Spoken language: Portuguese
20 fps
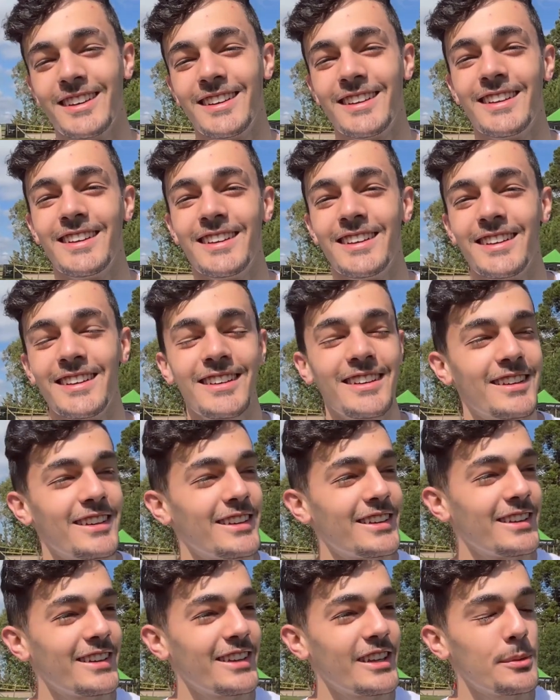Fale já.
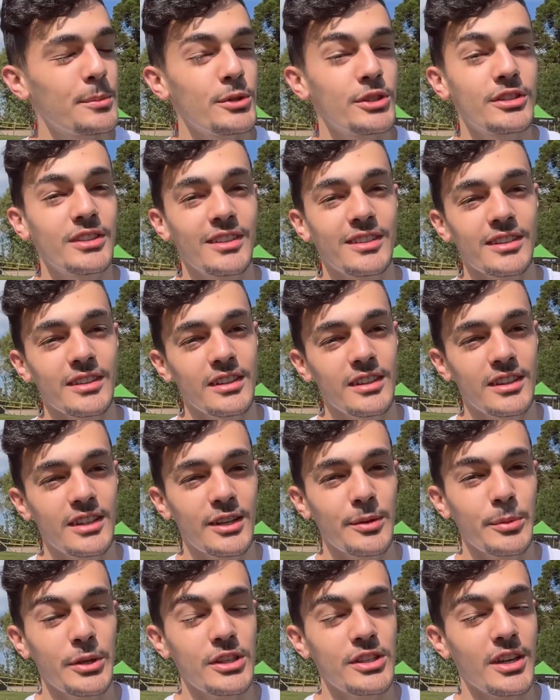MX
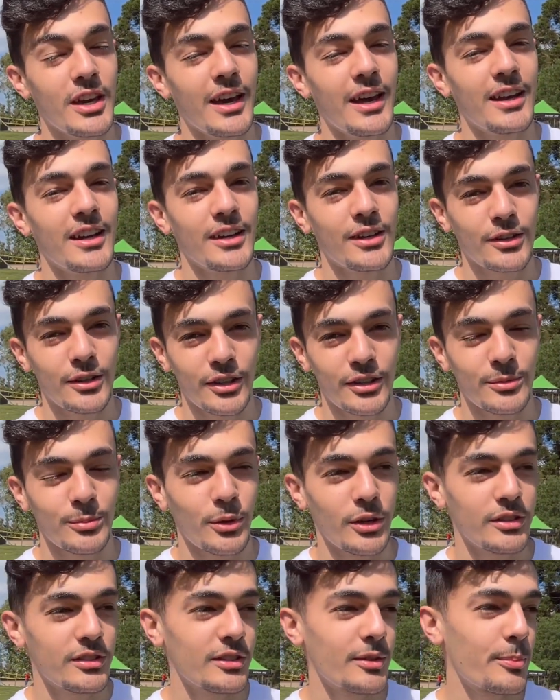intermediária com as
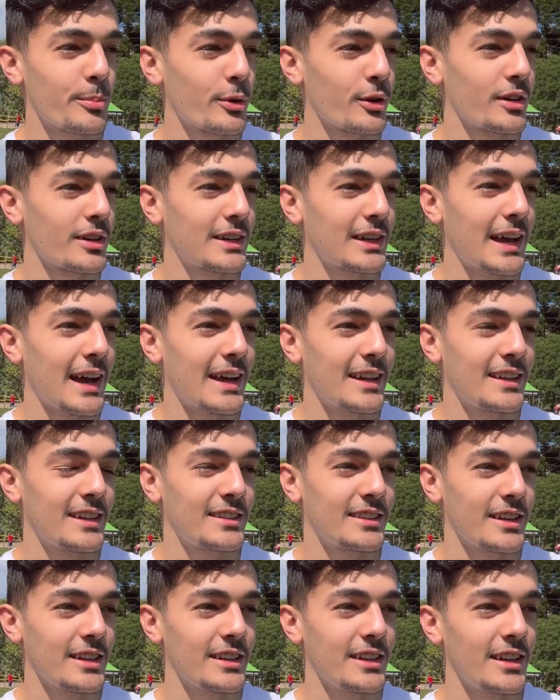motos
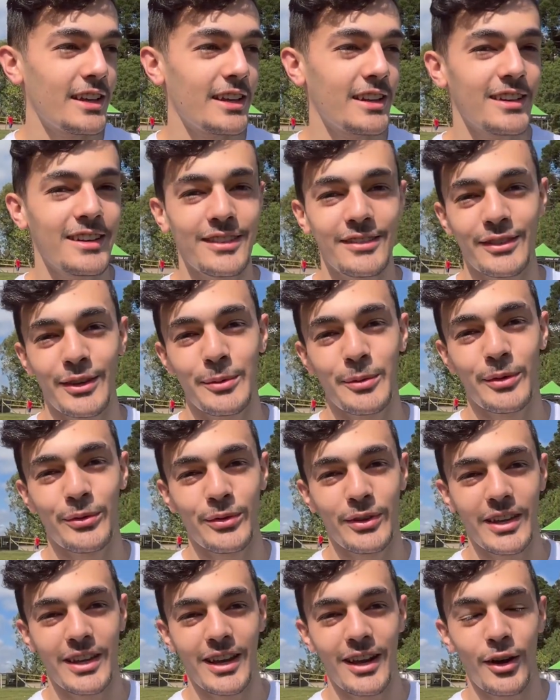importadas aí, né? Vamos
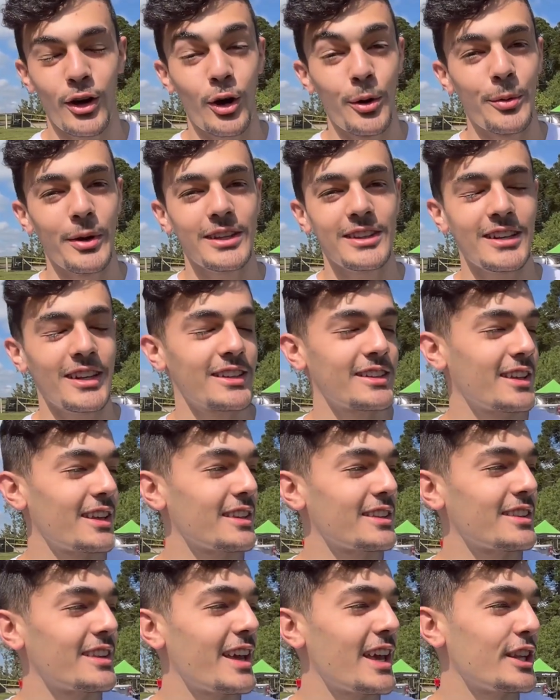ver como a
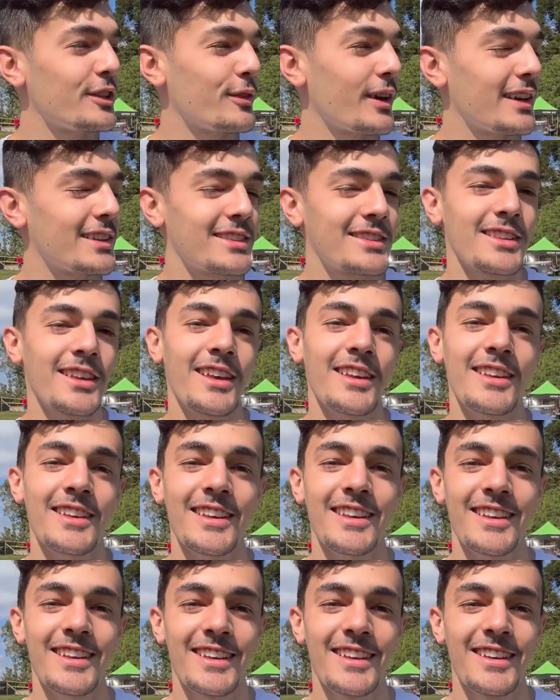310 vai
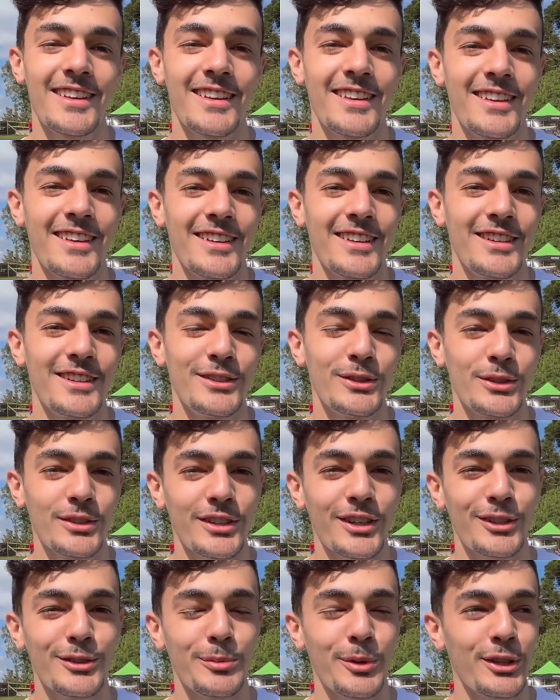sair junto
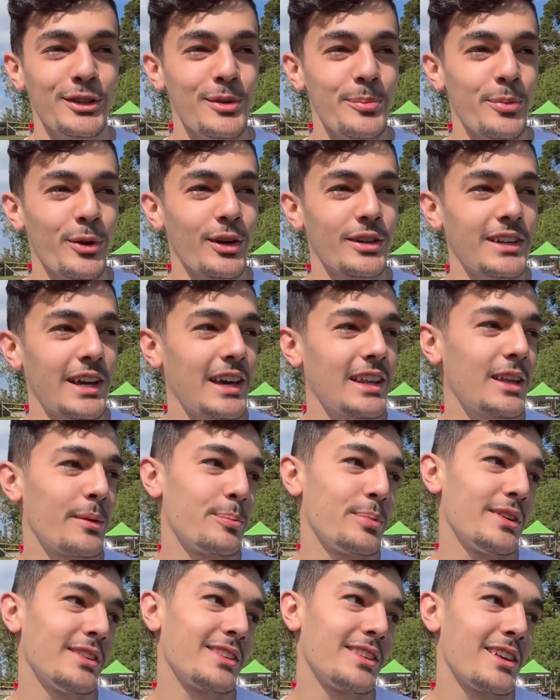com as motos importadas, a
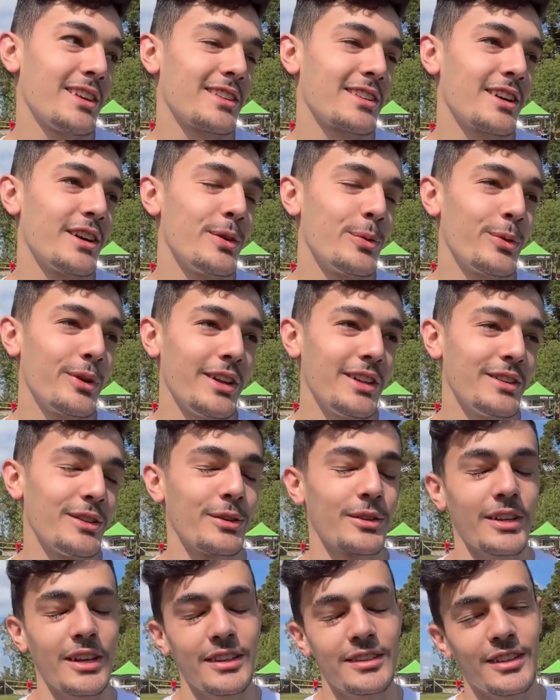pista é tranquila,
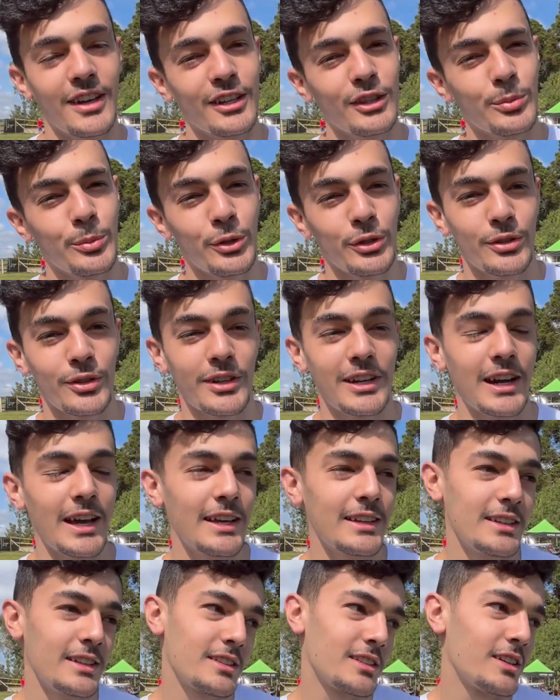não tem salto muito
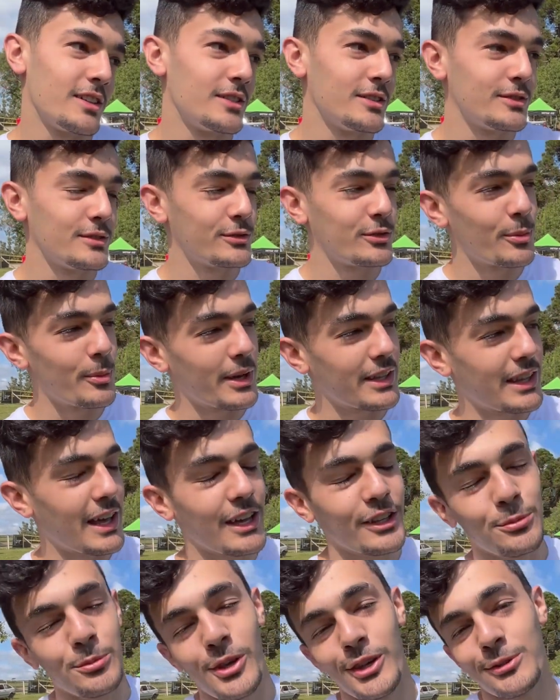grande, então vou mandar
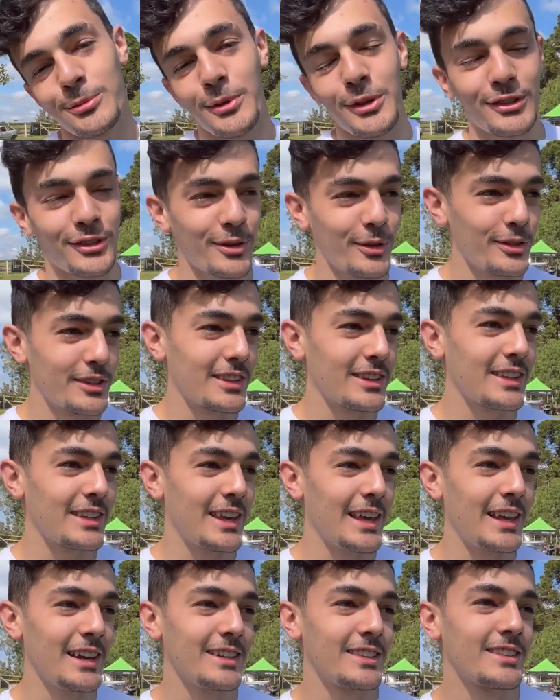as mesmas coisas que
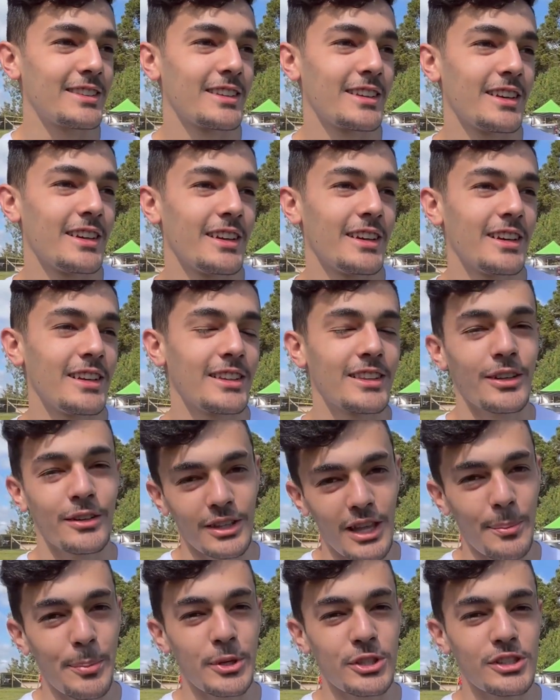eles, então
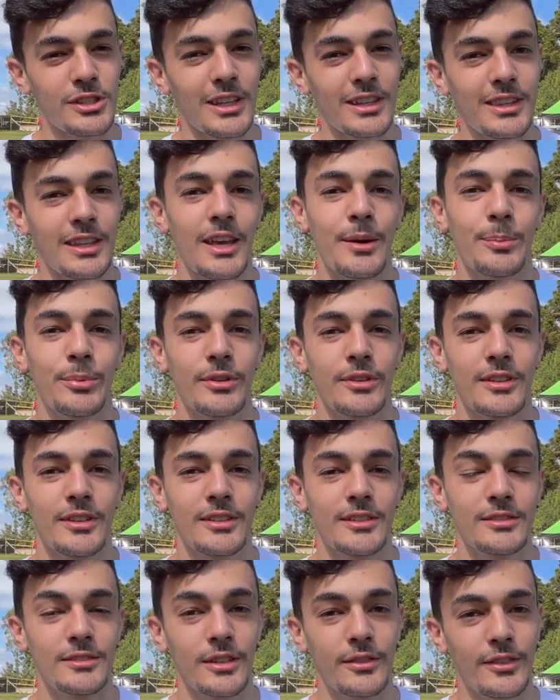dá para tirar tempo.
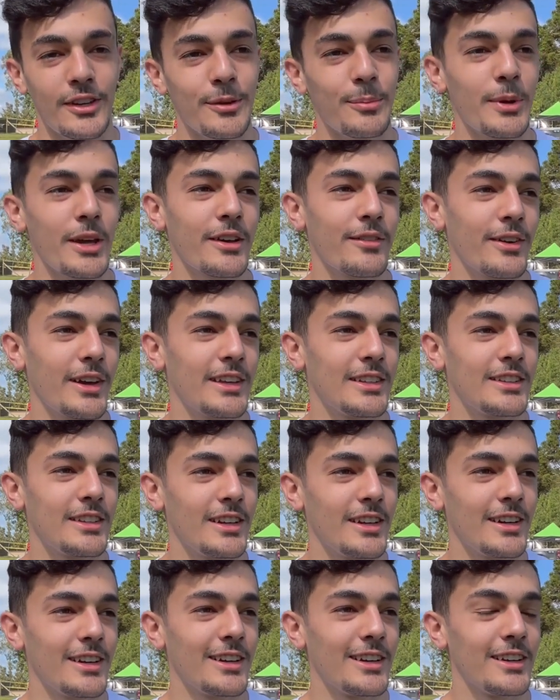Vamos ver como é que vai
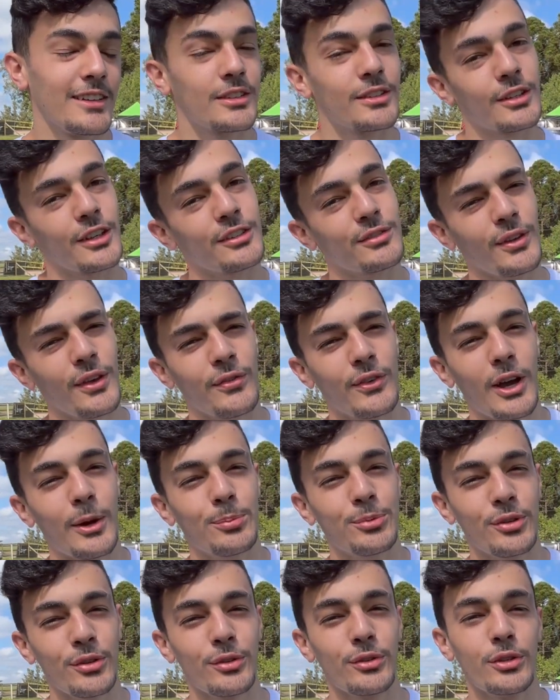ser. só que Isso vai ficar
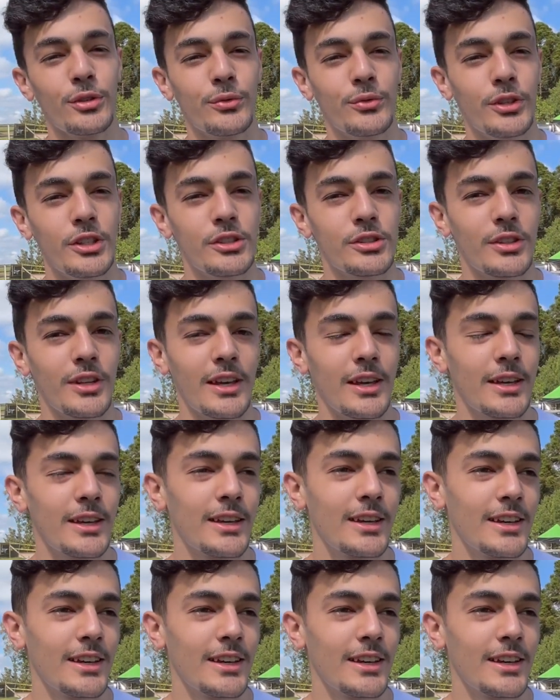pro segundo vídeo, né?